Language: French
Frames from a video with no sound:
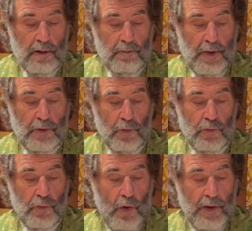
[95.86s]

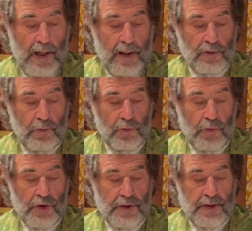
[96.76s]
Mettons-nous en garde
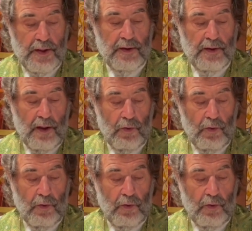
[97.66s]
contre certains